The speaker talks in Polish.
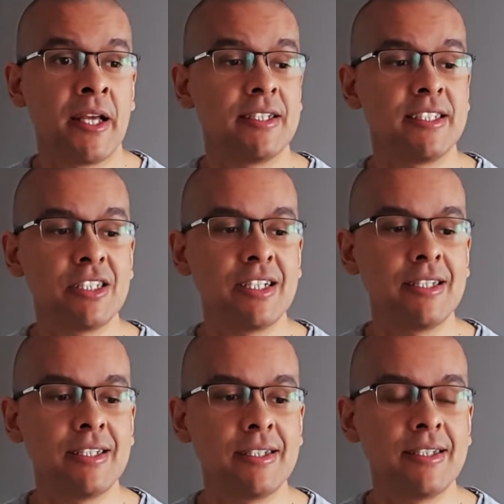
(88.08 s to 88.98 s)

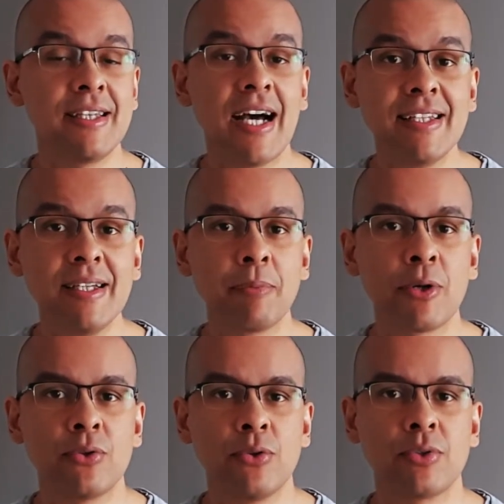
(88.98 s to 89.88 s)
Jeśli dany
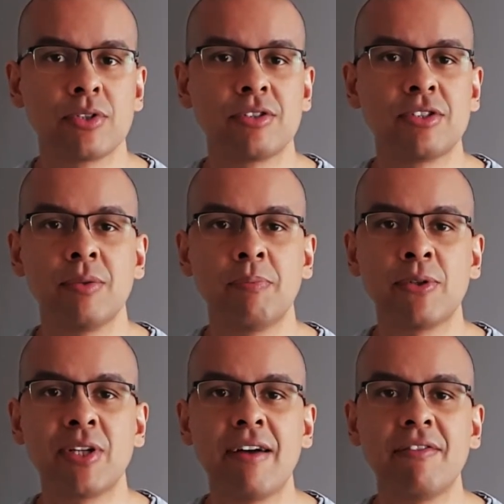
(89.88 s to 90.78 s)
produkt czy
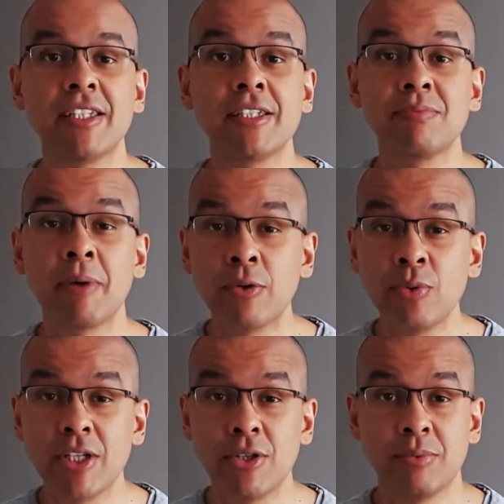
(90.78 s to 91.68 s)
potrawa nie
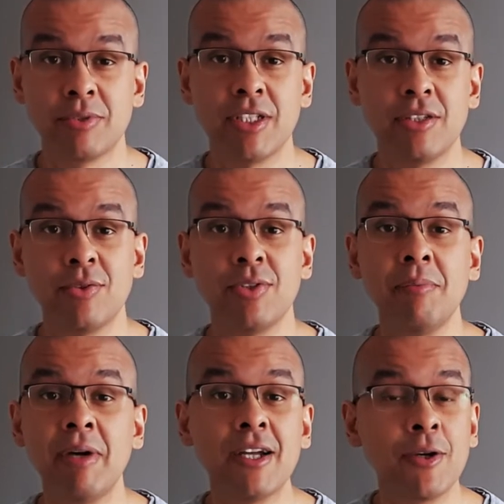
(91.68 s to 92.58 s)
smakuje dobrze, to nie
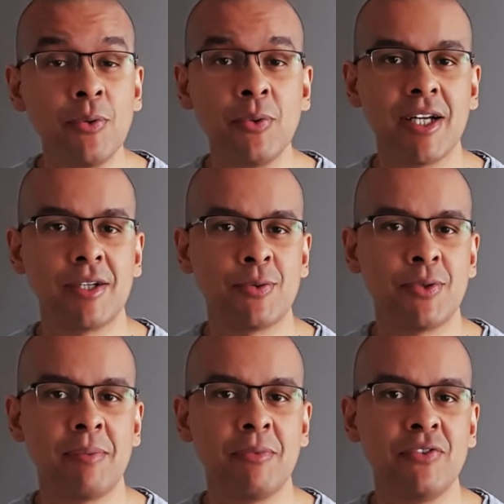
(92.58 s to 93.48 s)
ma reguły,
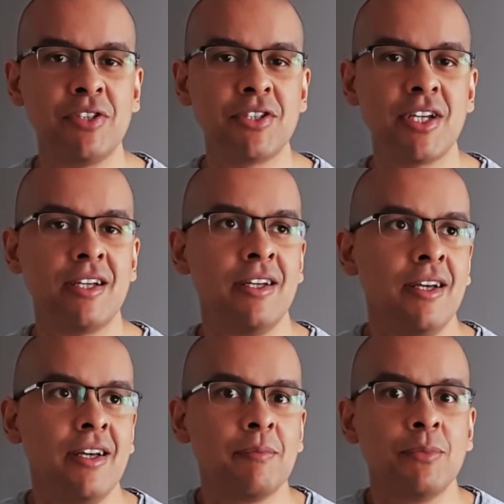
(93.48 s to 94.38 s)
która mówi, że
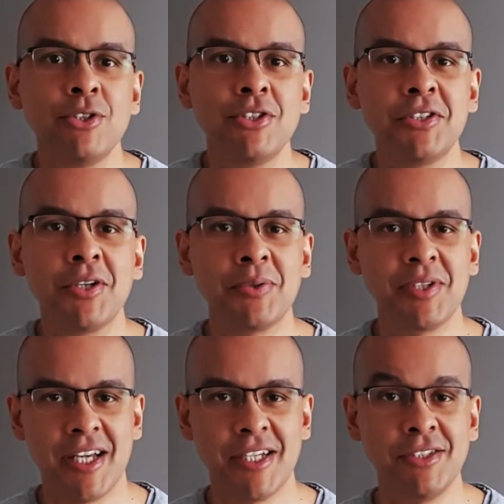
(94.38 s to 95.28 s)
musisz ją
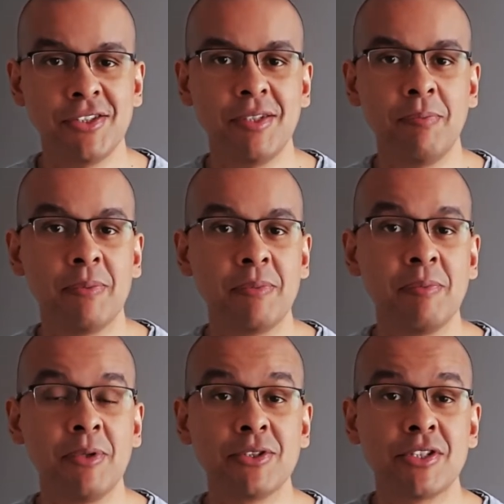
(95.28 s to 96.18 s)
jeść i
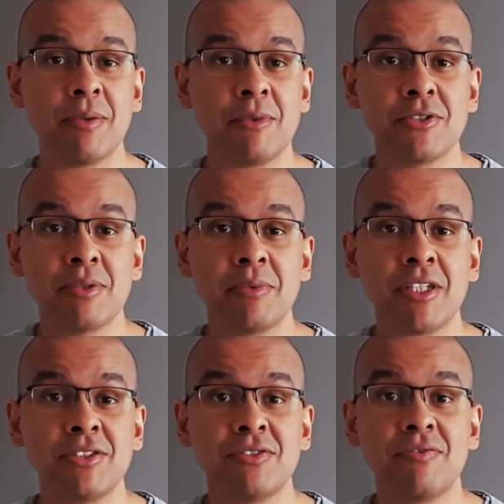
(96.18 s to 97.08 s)
pomimo, że może
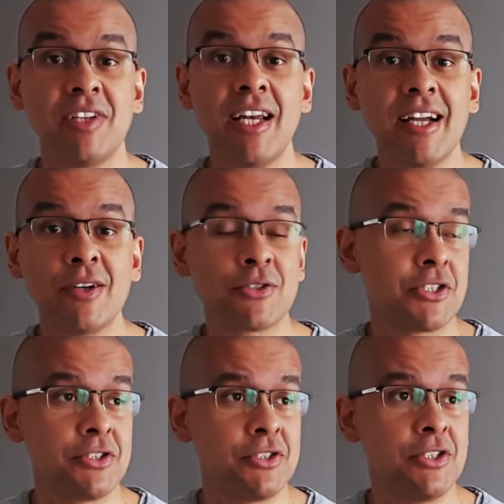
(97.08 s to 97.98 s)
mieć wiele
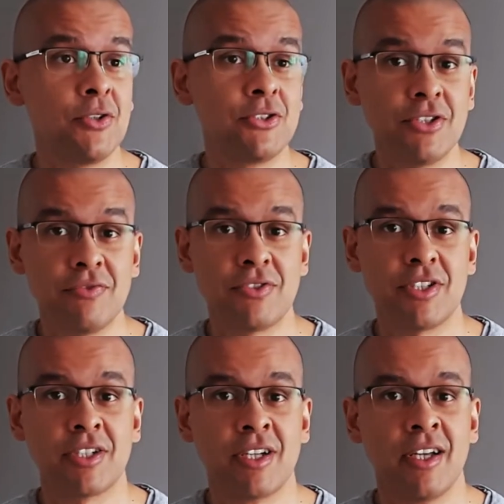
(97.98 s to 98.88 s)
korzyści odżywczych,